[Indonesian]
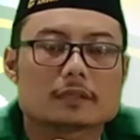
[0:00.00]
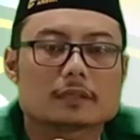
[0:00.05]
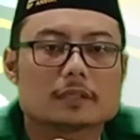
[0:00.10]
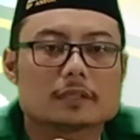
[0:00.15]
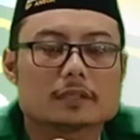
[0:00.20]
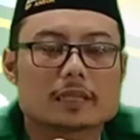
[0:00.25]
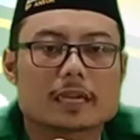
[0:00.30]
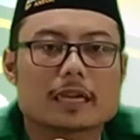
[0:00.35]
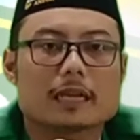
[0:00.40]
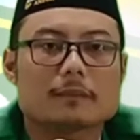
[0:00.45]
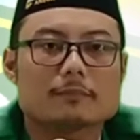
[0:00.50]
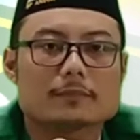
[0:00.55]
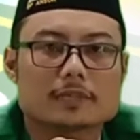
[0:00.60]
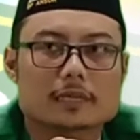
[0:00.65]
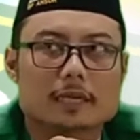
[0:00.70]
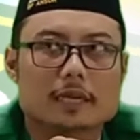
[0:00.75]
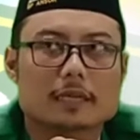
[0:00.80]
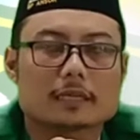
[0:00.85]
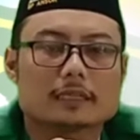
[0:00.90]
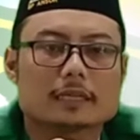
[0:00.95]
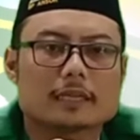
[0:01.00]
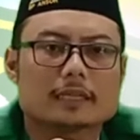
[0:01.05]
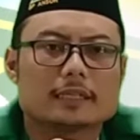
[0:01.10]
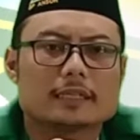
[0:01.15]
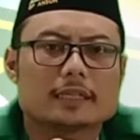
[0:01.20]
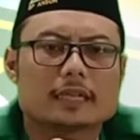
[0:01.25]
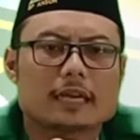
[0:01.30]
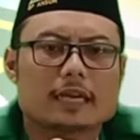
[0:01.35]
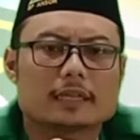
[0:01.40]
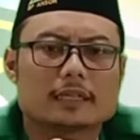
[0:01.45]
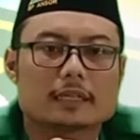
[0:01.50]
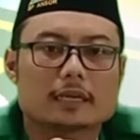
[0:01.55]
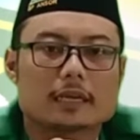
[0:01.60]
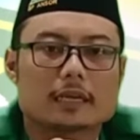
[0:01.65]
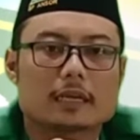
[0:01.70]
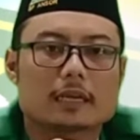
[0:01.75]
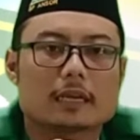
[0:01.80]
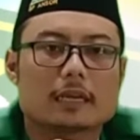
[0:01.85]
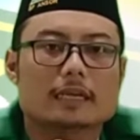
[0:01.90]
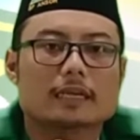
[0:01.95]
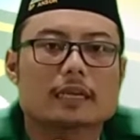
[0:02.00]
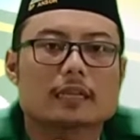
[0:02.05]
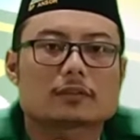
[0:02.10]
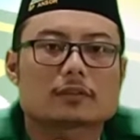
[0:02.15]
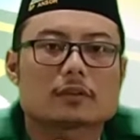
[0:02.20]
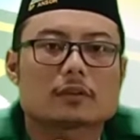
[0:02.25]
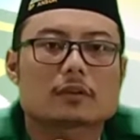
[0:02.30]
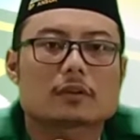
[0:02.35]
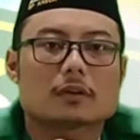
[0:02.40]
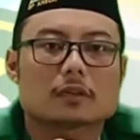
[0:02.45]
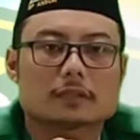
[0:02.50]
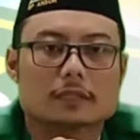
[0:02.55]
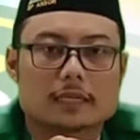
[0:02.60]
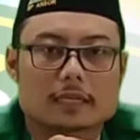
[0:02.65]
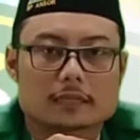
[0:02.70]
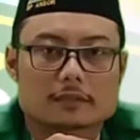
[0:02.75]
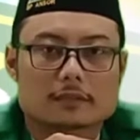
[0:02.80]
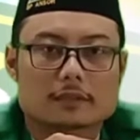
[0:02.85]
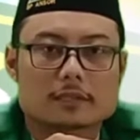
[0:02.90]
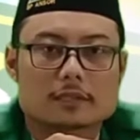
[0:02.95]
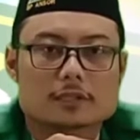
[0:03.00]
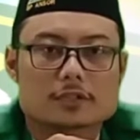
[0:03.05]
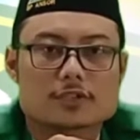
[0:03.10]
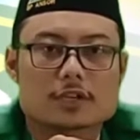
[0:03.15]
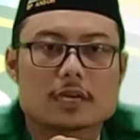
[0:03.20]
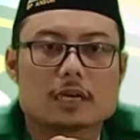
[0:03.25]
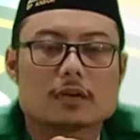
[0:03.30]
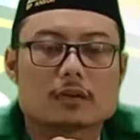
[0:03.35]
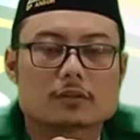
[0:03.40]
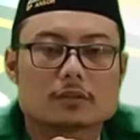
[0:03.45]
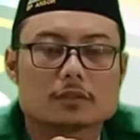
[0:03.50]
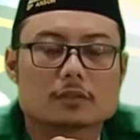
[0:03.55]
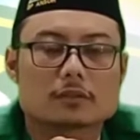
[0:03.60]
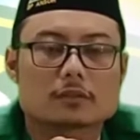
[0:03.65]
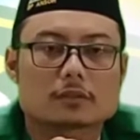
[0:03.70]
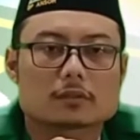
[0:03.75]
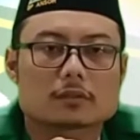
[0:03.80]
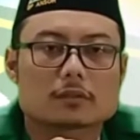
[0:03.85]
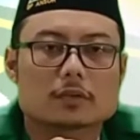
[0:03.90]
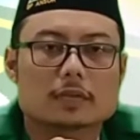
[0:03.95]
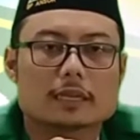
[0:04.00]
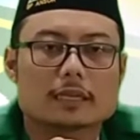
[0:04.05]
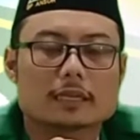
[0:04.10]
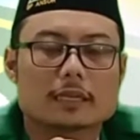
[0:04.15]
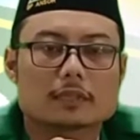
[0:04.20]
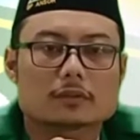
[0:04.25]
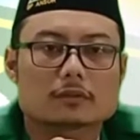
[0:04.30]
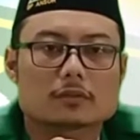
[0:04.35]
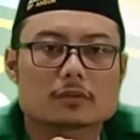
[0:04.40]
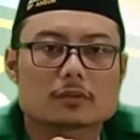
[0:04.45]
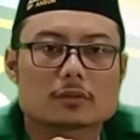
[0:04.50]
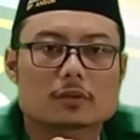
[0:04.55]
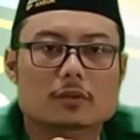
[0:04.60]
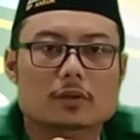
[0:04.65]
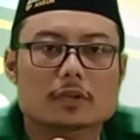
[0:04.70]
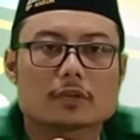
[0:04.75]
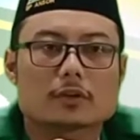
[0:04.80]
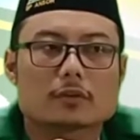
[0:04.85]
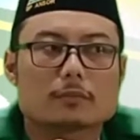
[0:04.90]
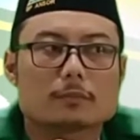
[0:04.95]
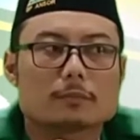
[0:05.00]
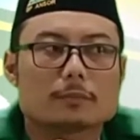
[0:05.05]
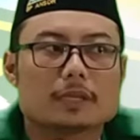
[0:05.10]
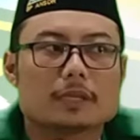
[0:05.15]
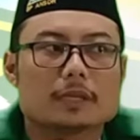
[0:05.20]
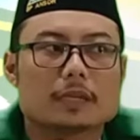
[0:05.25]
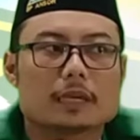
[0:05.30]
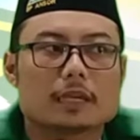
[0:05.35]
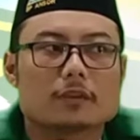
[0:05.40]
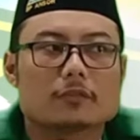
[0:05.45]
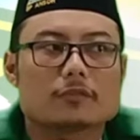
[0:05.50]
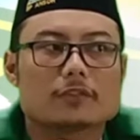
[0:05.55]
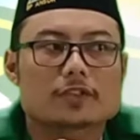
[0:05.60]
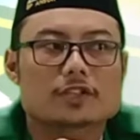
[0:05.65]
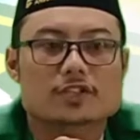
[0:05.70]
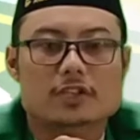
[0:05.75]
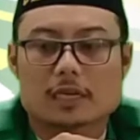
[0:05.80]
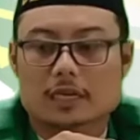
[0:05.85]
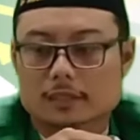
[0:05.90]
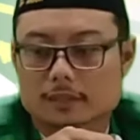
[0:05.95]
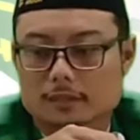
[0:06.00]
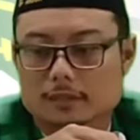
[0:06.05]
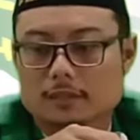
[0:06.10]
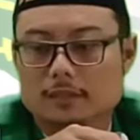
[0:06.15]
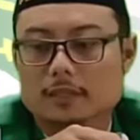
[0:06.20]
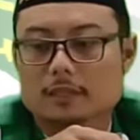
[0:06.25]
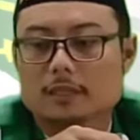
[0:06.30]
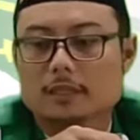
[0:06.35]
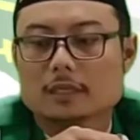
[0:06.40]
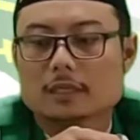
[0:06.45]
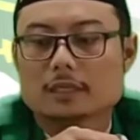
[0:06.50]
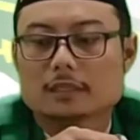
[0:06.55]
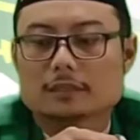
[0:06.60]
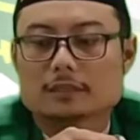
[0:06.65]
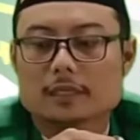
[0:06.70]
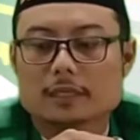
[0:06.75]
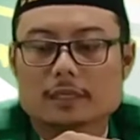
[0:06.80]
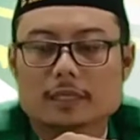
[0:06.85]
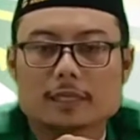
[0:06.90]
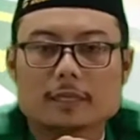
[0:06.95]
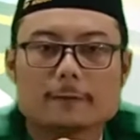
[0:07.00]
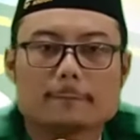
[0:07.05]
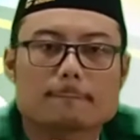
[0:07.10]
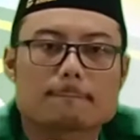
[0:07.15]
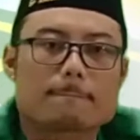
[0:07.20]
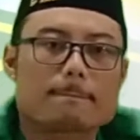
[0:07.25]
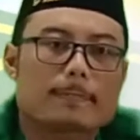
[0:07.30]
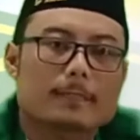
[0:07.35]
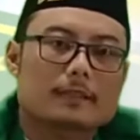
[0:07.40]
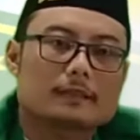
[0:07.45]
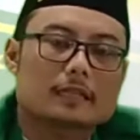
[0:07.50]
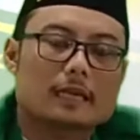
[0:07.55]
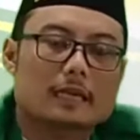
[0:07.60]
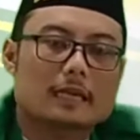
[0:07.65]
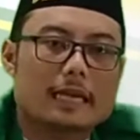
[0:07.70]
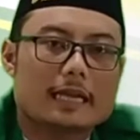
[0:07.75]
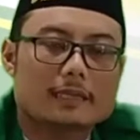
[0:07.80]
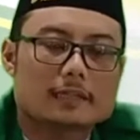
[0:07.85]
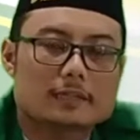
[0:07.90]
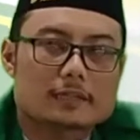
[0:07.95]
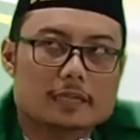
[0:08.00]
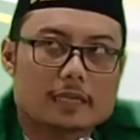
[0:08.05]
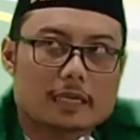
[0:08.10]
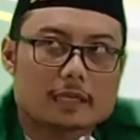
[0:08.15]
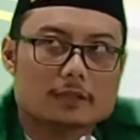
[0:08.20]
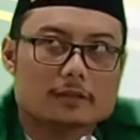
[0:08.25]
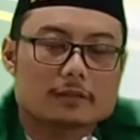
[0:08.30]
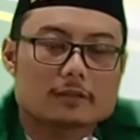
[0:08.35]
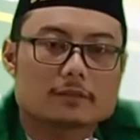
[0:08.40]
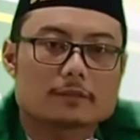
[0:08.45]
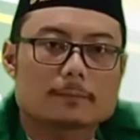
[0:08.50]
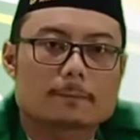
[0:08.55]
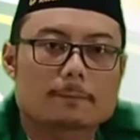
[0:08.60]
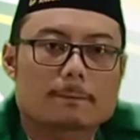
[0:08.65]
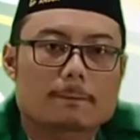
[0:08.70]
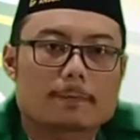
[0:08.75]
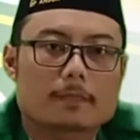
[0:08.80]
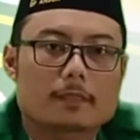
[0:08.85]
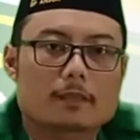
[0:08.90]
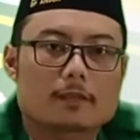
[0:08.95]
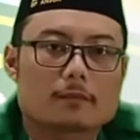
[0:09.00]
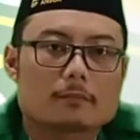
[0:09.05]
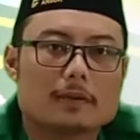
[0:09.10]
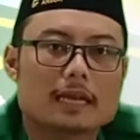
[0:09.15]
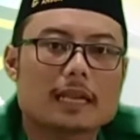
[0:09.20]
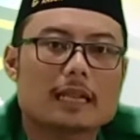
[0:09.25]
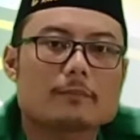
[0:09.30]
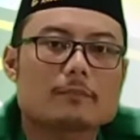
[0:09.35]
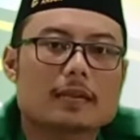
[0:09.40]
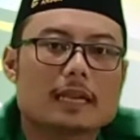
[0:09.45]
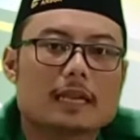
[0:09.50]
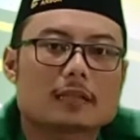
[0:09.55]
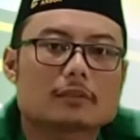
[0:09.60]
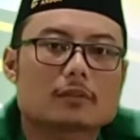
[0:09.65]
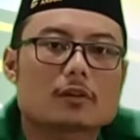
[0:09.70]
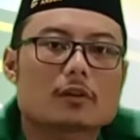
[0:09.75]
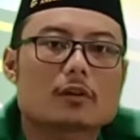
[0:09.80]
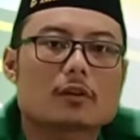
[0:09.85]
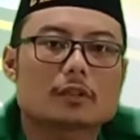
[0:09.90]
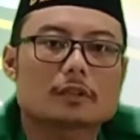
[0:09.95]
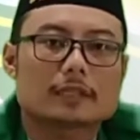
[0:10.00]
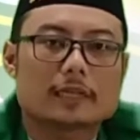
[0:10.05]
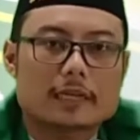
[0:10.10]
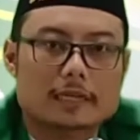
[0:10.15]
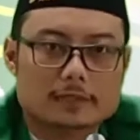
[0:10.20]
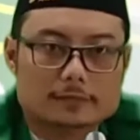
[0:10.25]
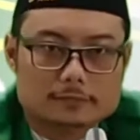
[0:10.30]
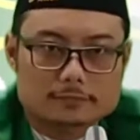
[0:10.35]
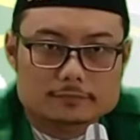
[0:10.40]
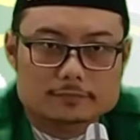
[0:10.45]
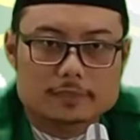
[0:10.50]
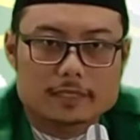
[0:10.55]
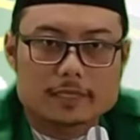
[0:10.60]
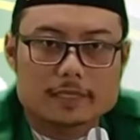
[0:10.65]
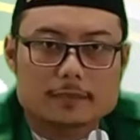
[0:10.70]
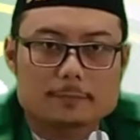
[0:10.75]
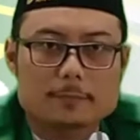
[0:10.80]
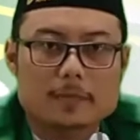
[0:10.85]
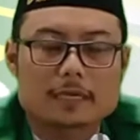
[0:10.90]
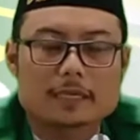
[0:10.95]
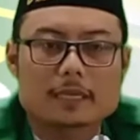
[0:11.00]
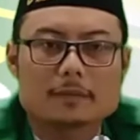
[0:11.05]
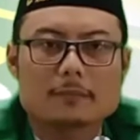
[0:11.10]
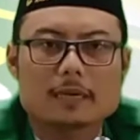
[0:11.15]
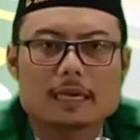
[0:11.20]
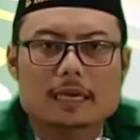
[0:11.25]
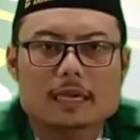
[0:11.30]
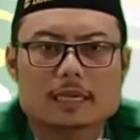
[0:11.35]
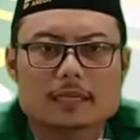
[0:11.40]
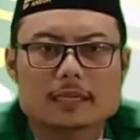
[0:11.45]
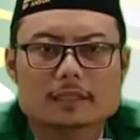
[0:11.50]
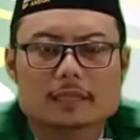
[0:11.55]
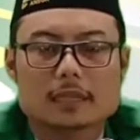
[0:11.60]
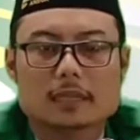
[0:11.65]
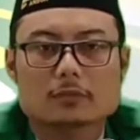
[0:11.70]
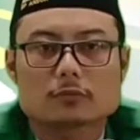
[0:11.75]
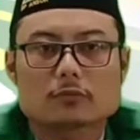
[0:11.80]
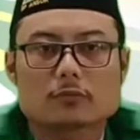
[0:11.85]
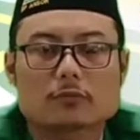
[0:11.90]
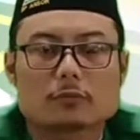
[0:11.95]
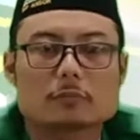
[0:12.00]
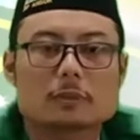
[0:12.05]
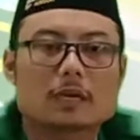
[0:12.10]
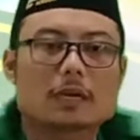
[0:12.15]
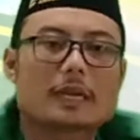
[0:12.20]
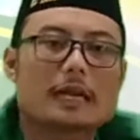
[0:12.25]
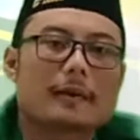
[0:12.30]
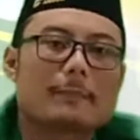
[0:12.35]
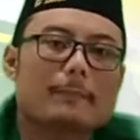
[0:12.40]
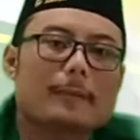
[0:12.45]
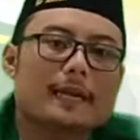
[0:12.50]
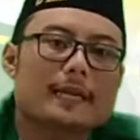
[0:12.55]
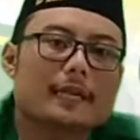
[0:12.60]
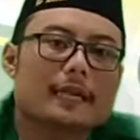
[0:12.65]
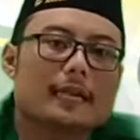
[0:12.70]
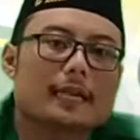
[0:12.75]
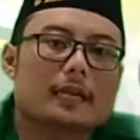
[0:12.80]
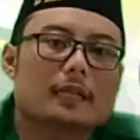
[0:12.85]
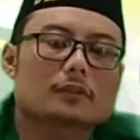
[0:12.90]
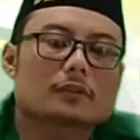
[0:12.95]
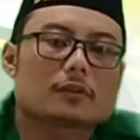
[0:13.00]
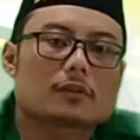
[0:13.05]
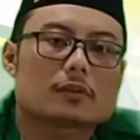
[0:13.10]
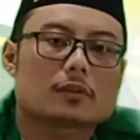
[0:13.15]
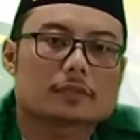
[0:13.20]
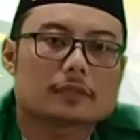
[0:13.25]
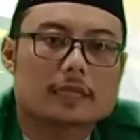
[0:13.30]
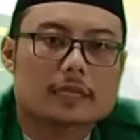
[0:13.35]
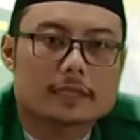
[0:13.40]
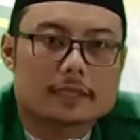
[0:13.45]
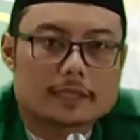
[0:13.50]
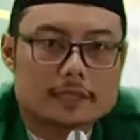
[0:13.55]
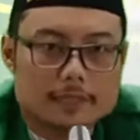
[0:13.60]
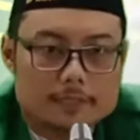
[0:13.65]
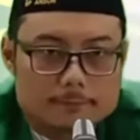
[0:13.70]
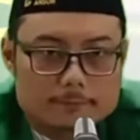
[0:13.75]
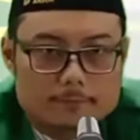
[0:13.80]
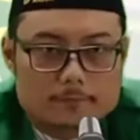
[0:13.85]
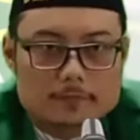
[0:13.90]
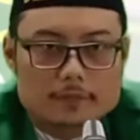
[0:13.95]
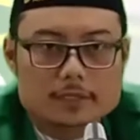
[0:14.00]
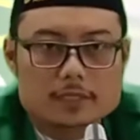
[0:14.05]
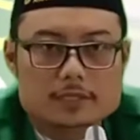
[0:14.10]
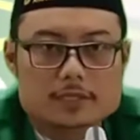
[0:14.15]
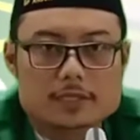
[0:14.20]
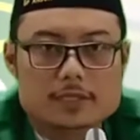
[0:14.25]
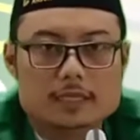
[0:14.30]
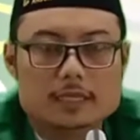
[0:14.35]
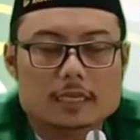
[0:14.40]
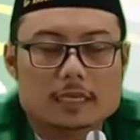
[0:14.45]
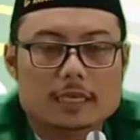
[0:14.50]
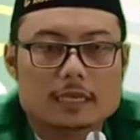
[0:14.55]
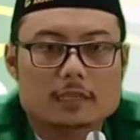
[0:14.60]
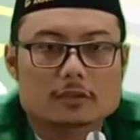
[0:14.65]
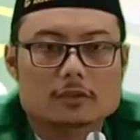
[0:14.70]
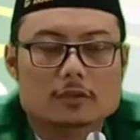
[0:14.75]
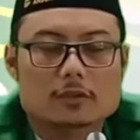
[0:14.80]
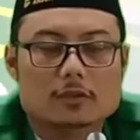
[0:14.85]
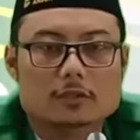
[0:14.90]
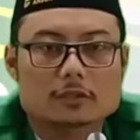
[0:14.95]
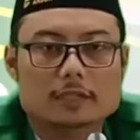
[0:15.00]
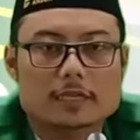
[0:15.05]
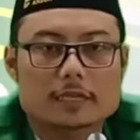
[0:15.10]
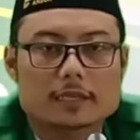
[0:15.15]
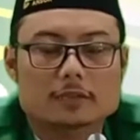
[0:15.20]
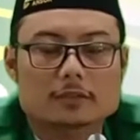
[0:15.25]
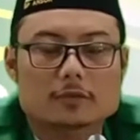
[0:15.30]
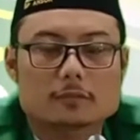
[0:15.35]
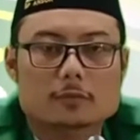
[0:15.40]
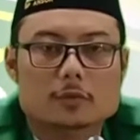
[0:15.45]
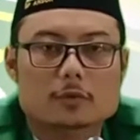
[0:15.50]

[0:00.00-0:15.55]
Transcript: di dalamnya yakni ada Lailatul Qadar, syahrun lailatun khairum min alfi syahr. Jadi terkait dengan malam Lailatul Qadar. Ya ini bagaimana kita untuk menggapai Lailatul Qadar ini. Di sini Lailatul Qadar itu